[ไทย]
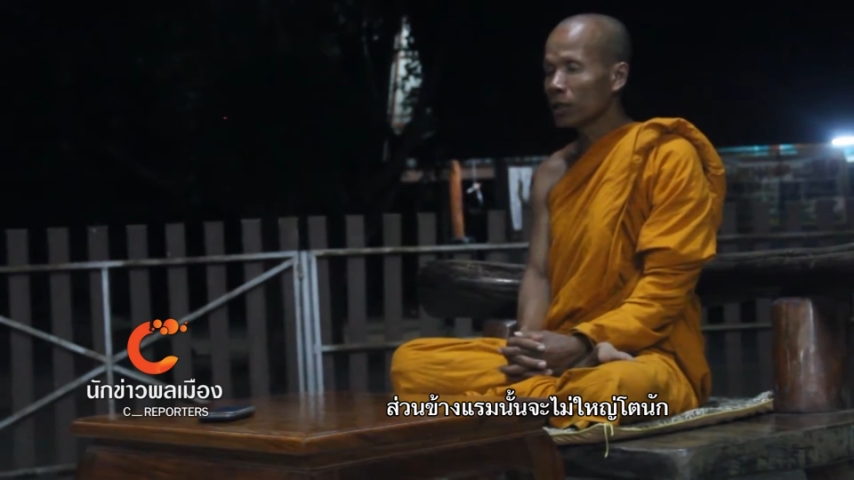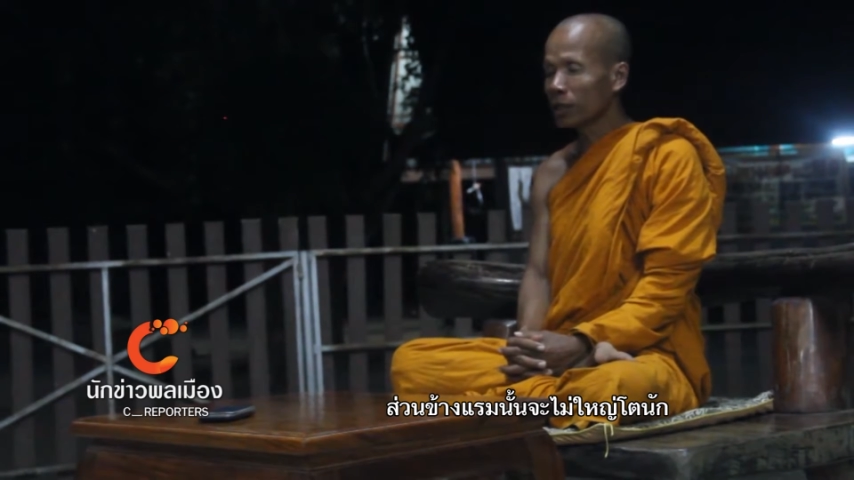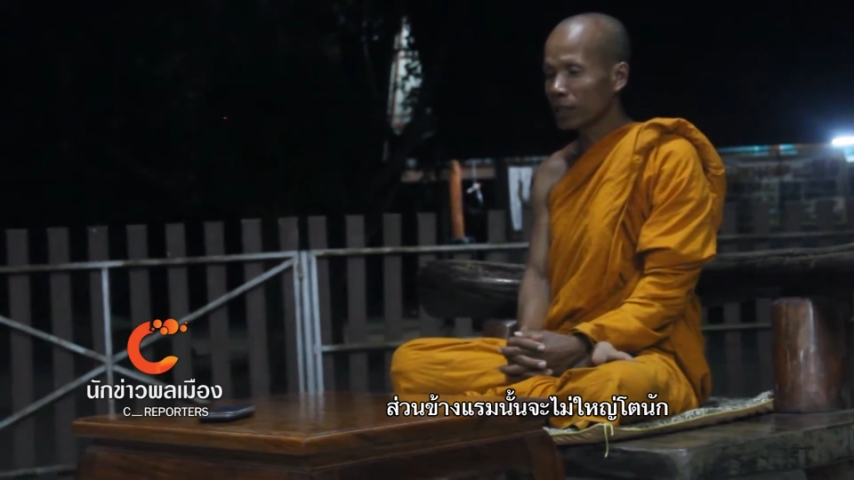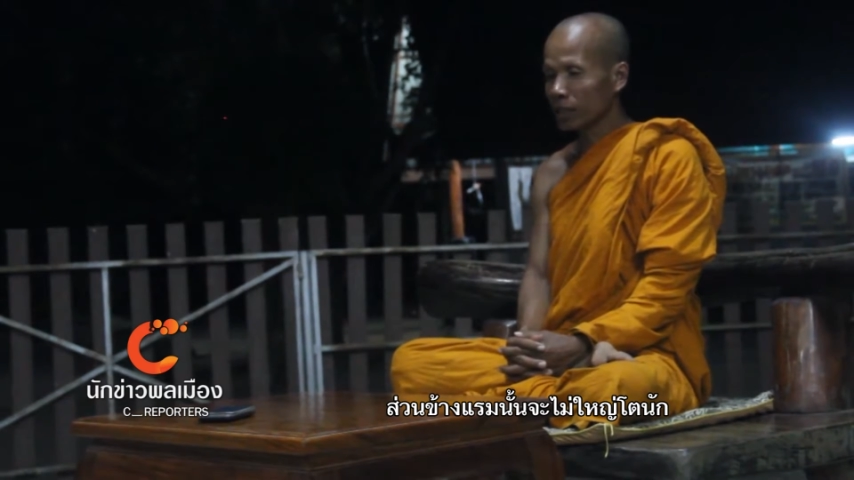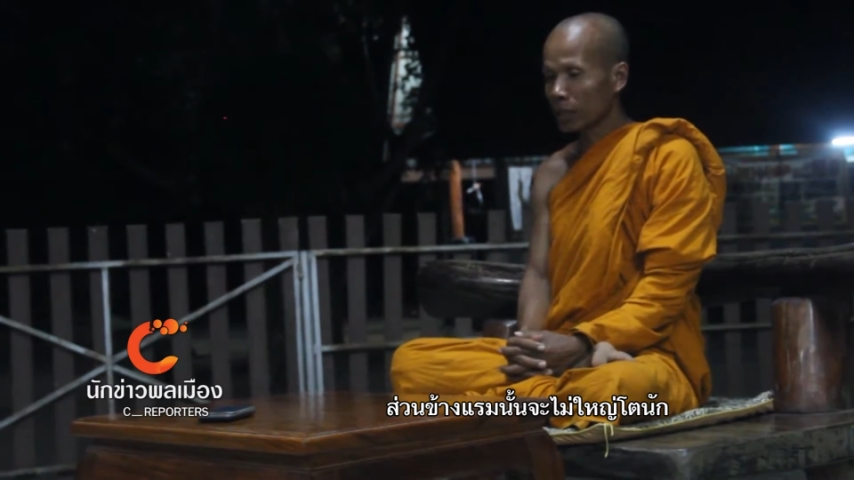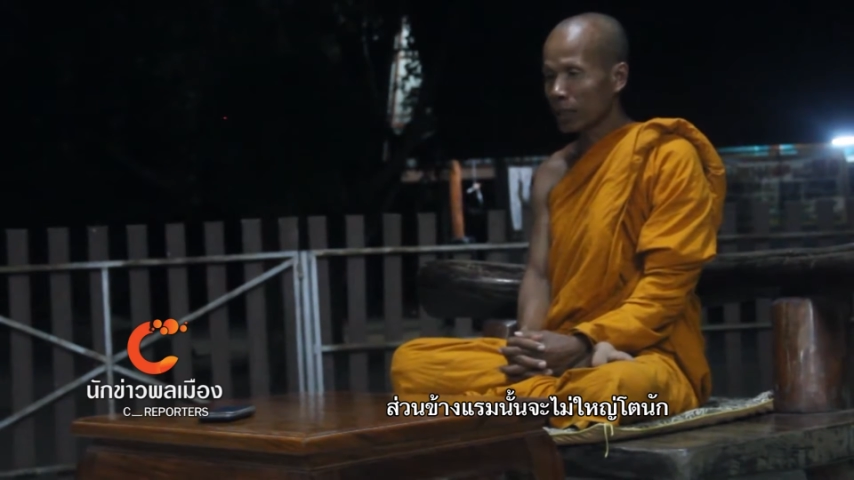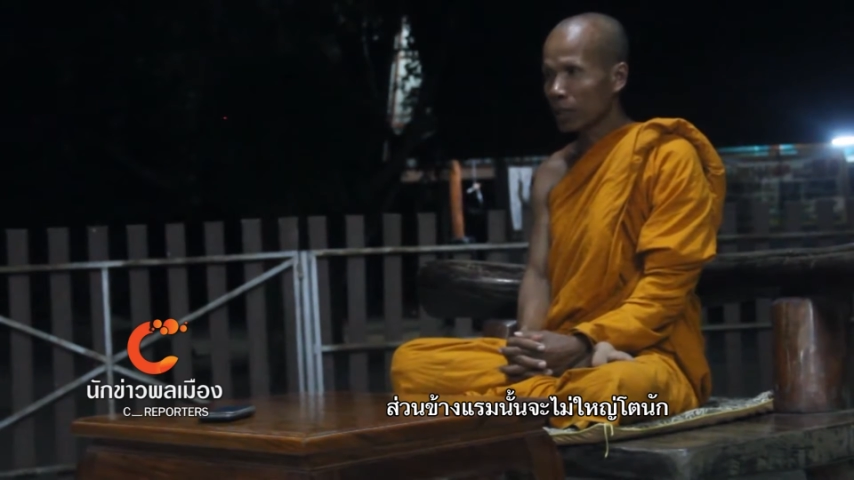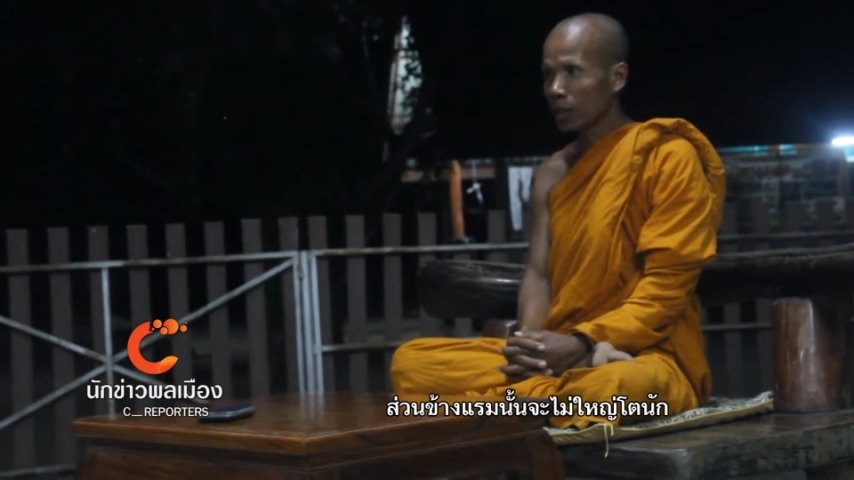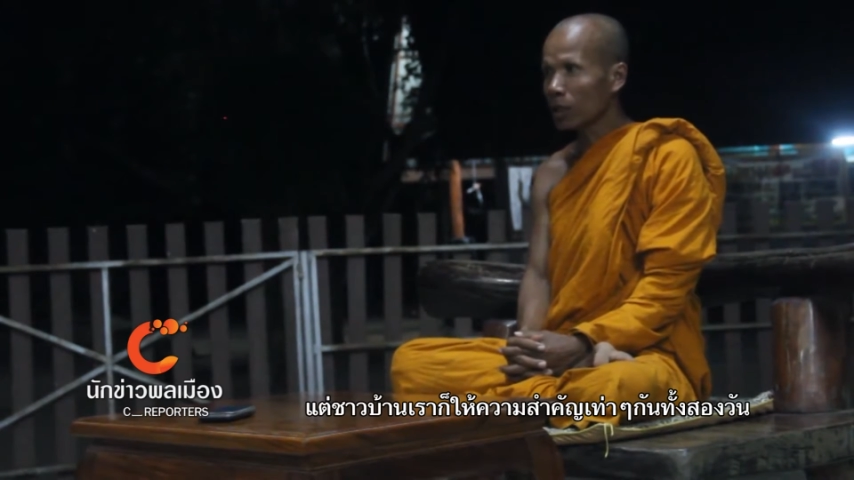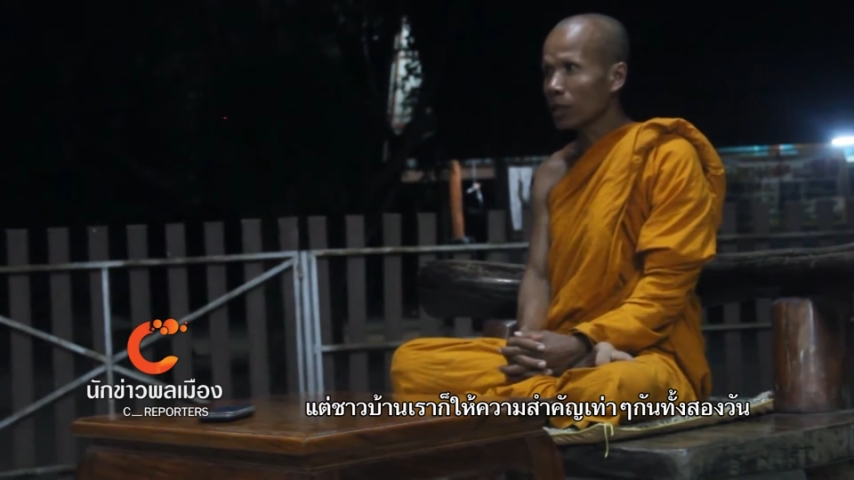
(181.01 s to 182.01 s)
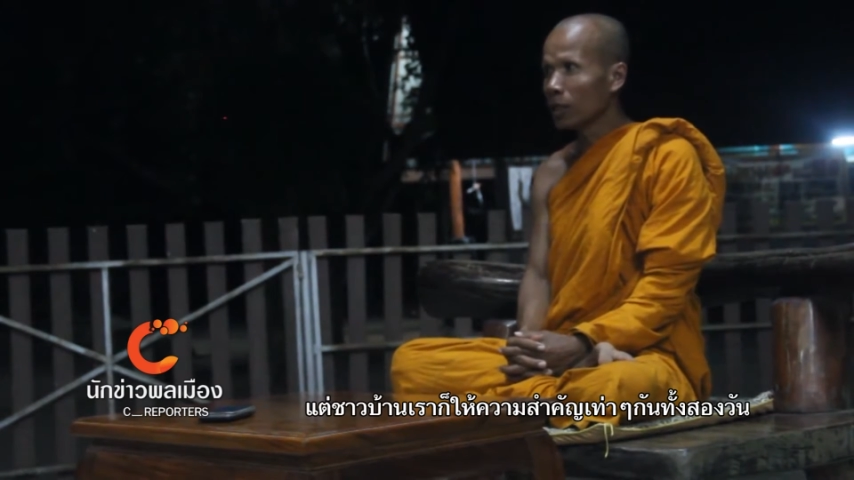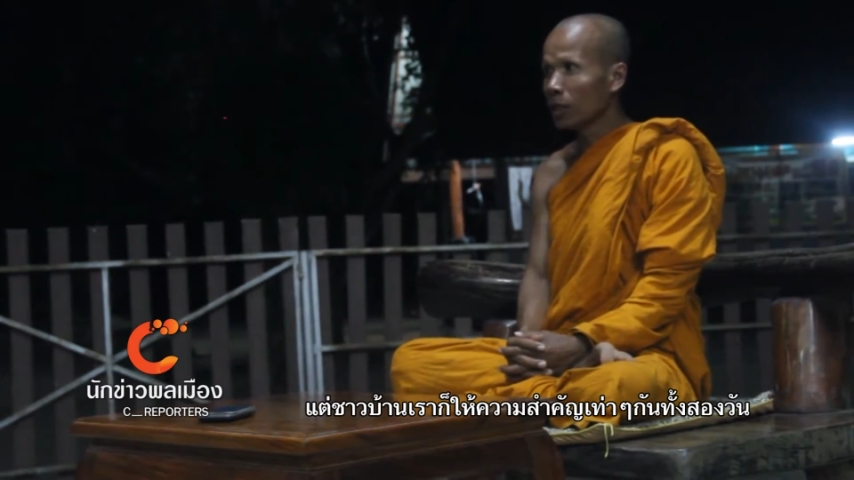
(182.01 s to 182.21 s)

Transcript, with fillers: ก็จริงแต่ก็